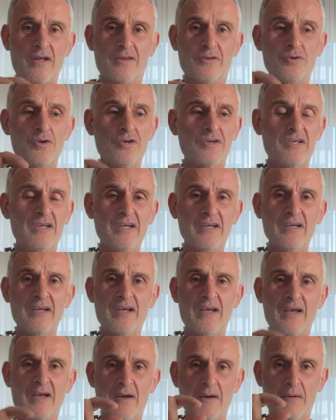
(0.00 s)
Diyor ki
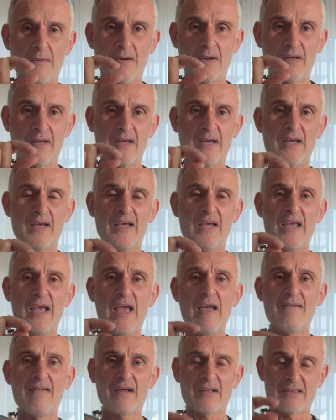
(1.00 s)
e,
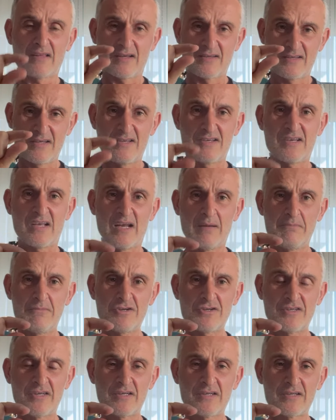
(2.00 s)
evraklarınız
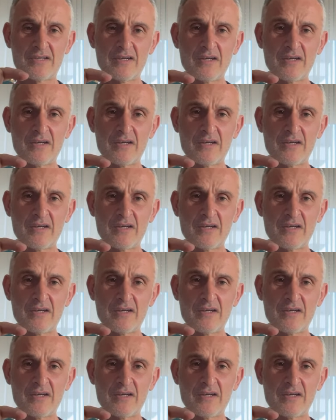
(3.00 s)
incelenmiştir.